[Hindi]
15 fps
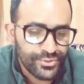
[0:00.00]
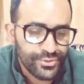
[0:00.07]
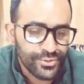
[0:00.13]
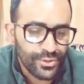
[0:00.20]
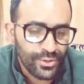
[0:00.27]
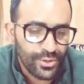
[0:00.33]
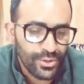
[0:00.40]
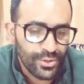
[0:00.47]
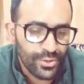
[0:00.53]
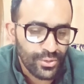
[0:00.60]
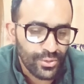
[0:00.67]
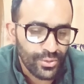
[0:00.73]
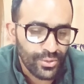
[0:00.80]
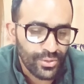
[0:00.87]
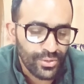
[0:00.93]
जो लो
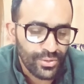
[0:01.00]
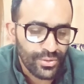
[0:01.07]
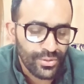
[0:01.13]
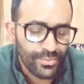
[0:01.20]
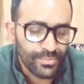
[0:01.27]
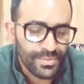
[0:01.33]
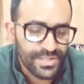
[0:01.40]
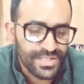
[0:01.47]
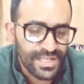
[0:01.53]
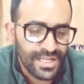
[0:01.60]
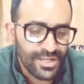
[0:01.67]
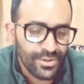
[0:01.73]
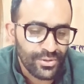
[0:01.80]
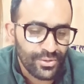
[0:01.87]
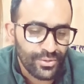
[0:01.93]
पिछले
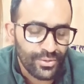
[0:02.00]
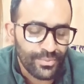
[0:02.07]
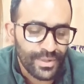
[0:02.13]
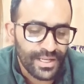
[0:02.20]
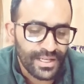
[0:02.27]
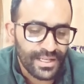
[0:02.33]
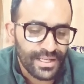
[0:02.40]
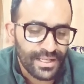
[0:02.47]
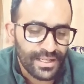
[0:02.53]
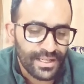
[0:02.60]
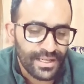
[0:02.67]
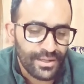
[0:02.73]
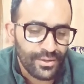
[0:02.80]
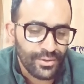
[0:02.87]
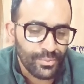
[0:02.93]
लो को ब्रेक ना
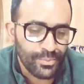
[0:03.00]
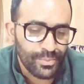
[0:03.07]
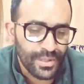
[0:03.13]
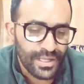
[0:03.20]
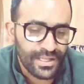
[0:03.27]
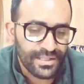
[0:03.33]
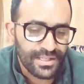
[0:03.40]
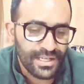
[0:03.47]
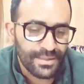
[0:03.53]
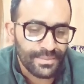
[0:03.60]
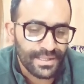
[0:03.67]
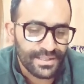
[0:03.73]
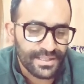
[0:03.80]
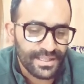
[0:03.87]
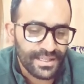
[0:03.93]
करे ऊपर की साइड
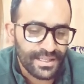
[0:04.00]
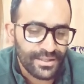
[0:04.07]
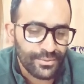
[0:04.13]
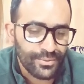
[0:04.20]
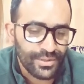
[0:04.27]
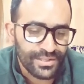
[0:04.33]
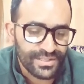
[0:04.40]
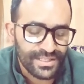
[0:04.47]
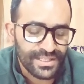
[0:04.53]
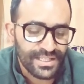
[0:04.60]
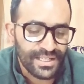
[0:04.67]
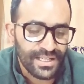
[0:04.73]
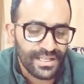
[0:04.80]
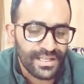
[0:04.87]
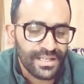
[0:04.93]
बढ़ता रहे वो
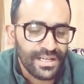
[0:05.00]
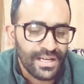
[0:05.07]
असेंडिंग है